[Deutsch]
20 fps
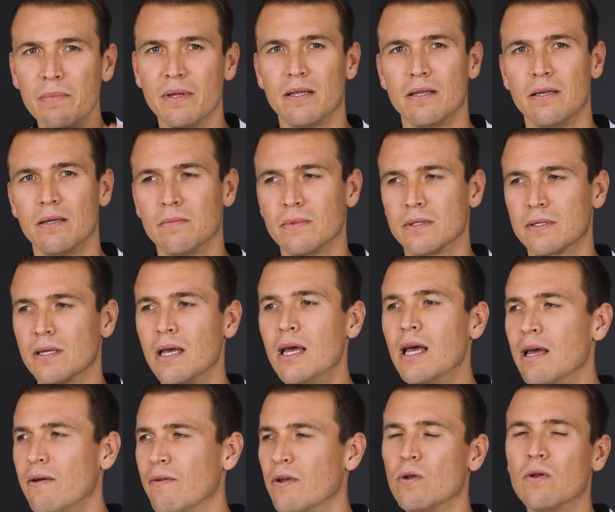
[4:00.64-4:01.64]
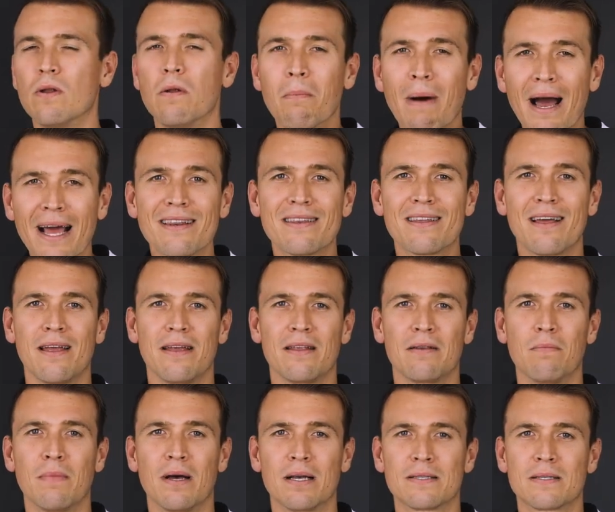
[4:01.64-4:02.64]
mitnimmst, wenn du eine Mind
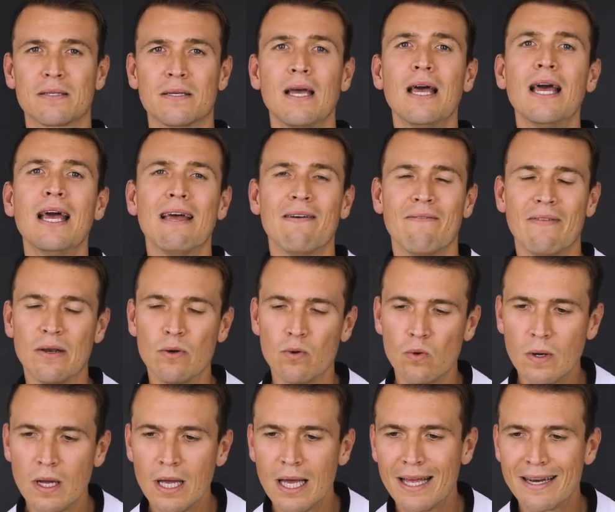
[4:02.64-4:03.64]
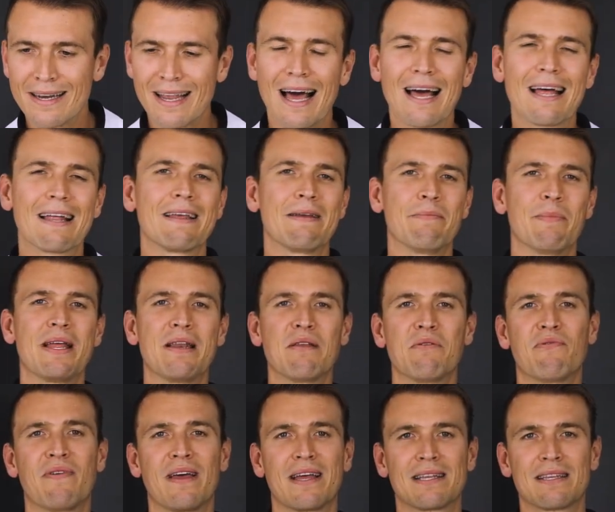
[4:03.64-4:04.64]
Diet machst, wenn du da im
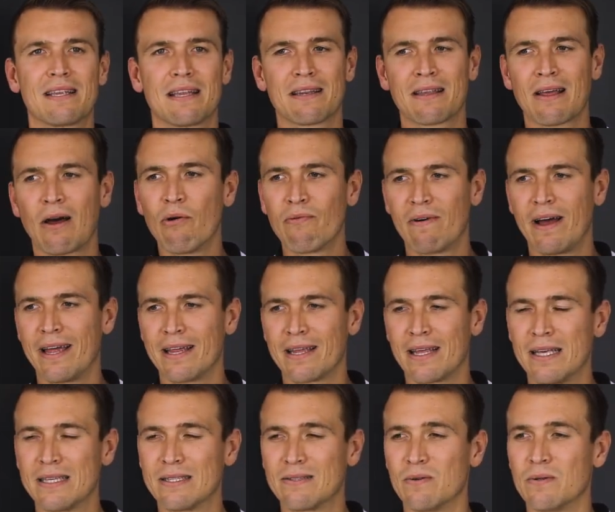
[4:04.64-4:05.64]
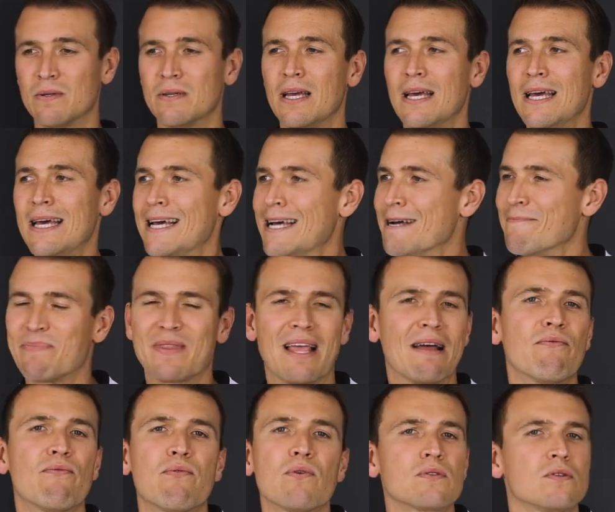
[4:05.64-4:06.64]
Endeffekt drauf eingehst und
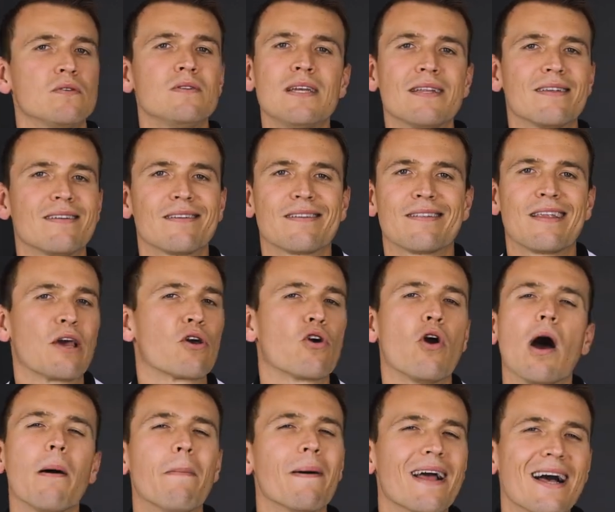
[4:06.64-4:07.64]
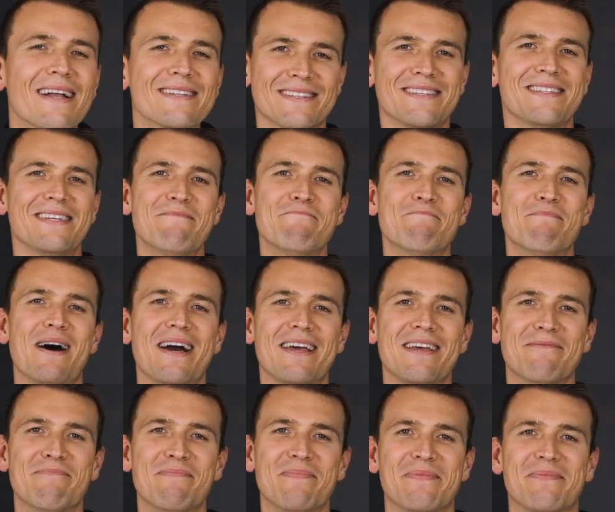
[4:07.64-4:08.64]
dann funktioniert der Körper ganz
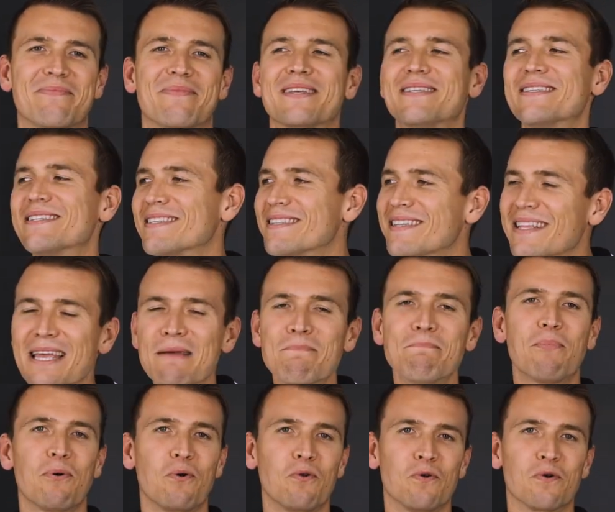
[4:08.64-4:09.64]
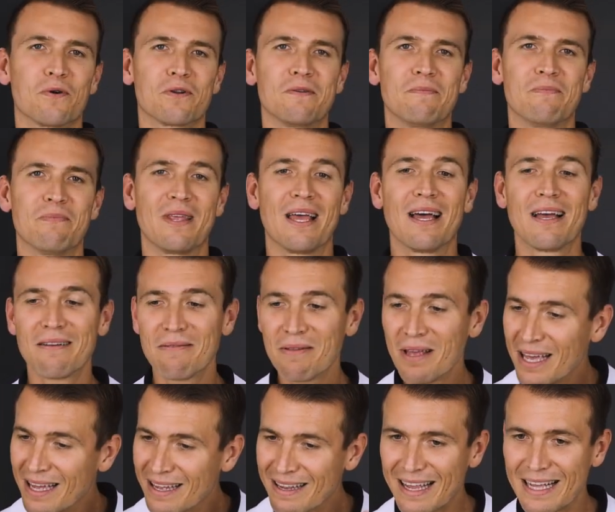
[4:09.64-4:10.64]
nebenbei. Das ist ein Nebenprodukt. Ja?
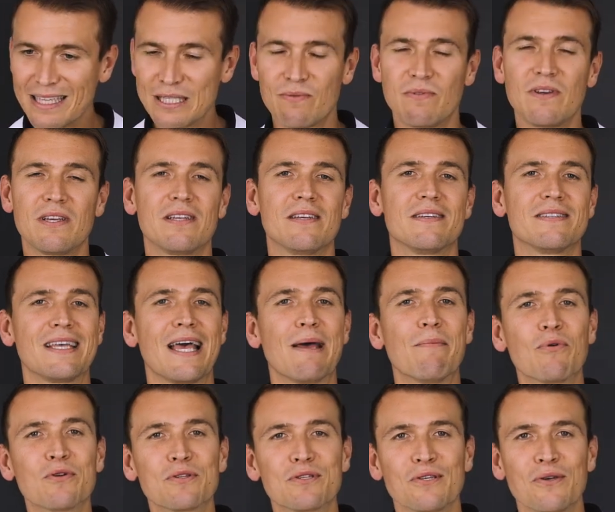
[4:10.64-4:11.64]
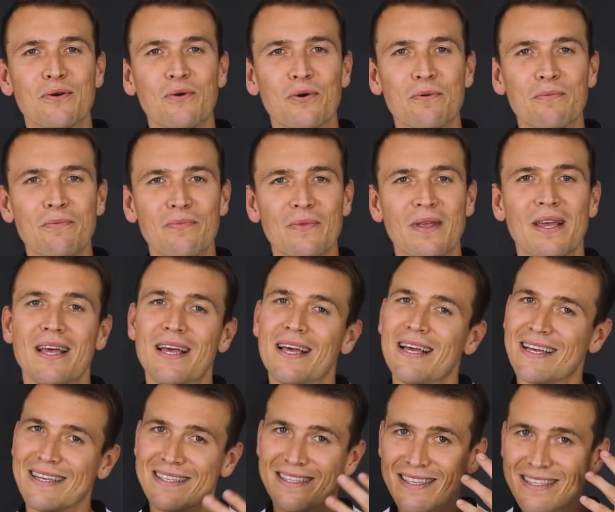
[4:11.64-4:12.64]
Ganz wichtig ist Emotionen
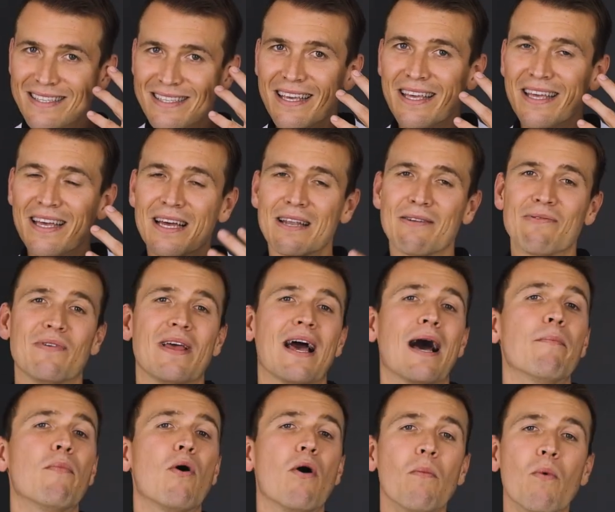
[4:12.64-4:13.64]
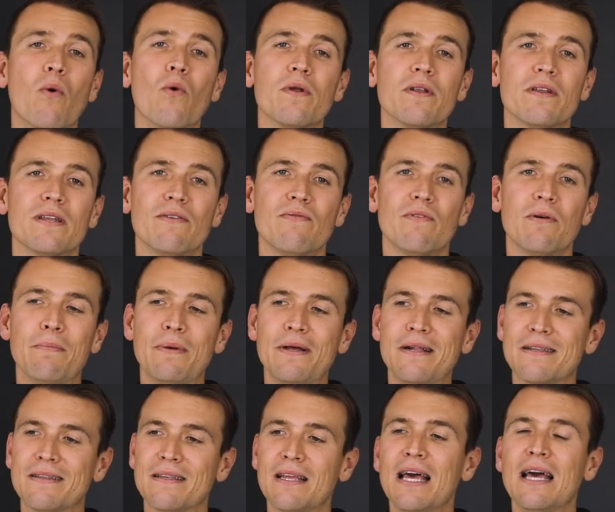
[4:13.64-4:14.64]
es ist Gehirn, wir haben Hormone, die wir
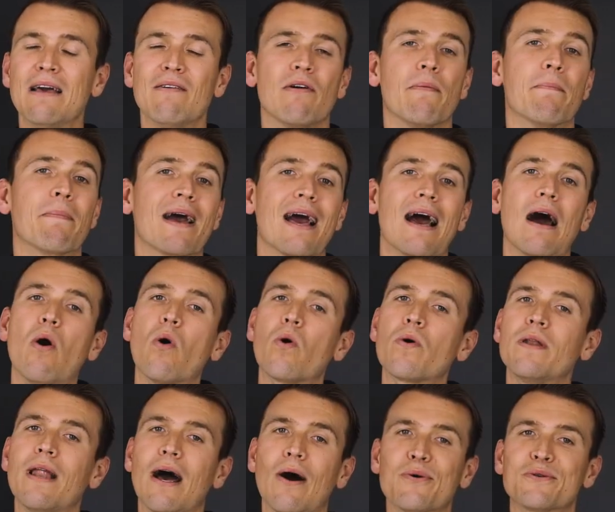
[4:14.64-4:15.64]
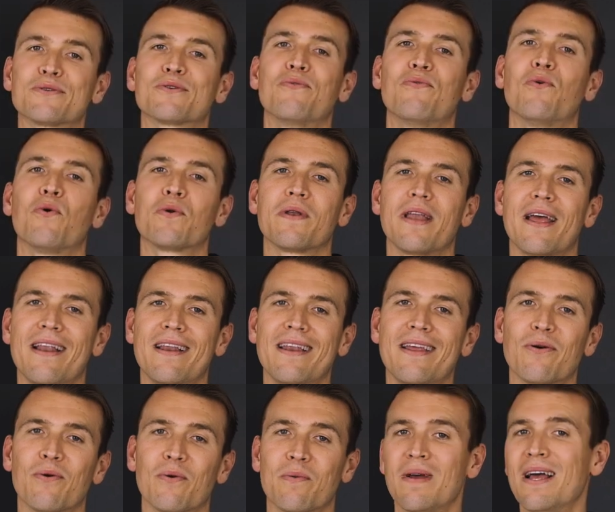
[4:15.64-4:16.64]
bilden, wir brauchen eine ausgewogene
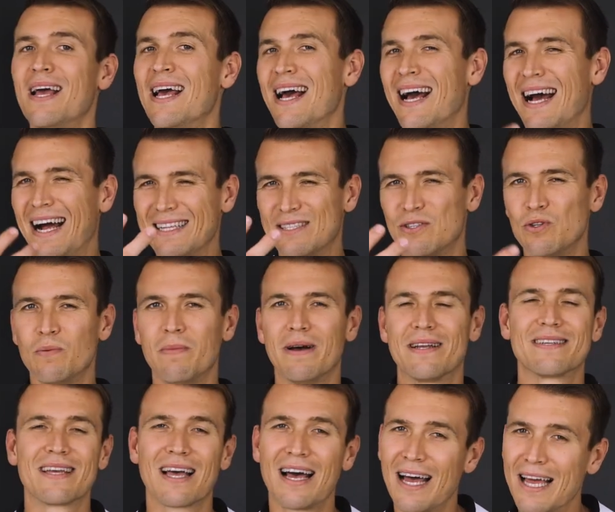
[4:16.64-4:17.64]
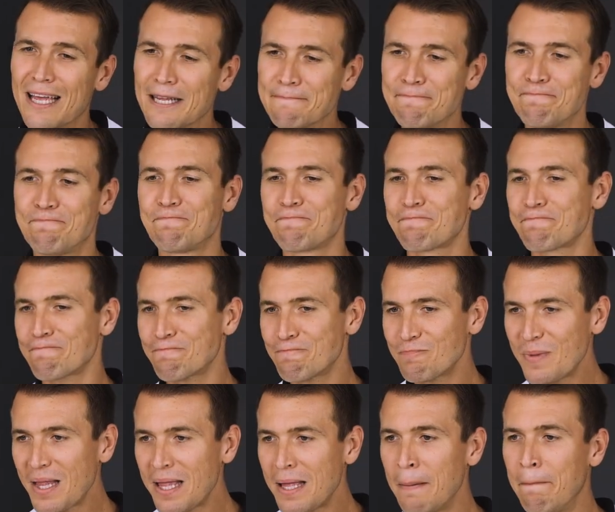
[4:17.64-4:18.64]
Ernährung. Also Nummer drei,
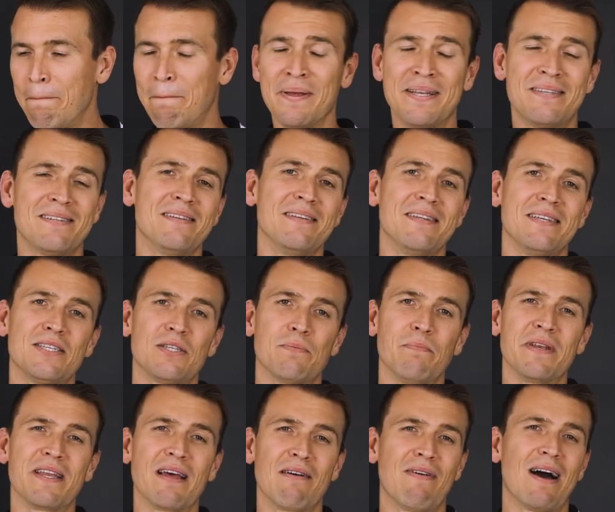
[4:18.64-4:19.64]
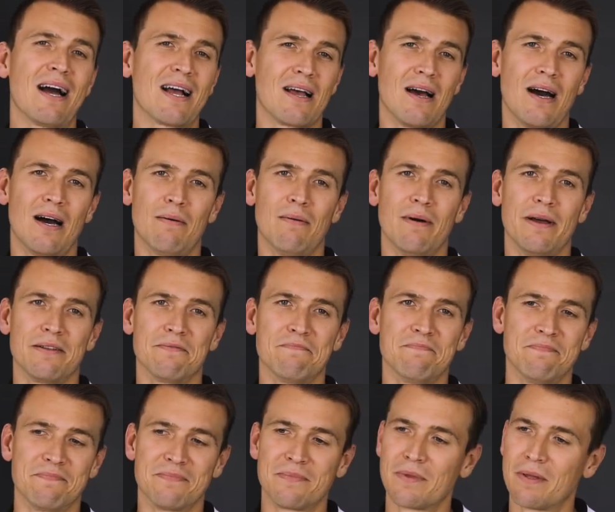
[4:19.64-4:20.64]
bitte nicht mit der Waage
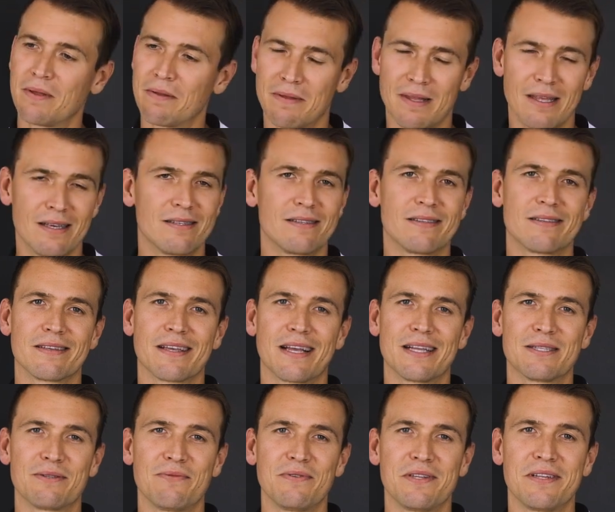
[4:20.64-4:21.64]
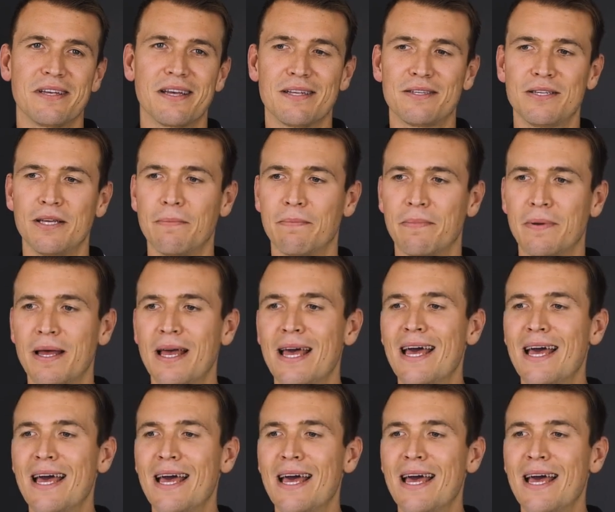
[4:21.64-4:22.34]
arbeiten. Das ist ein ganz wichtiger Tipp.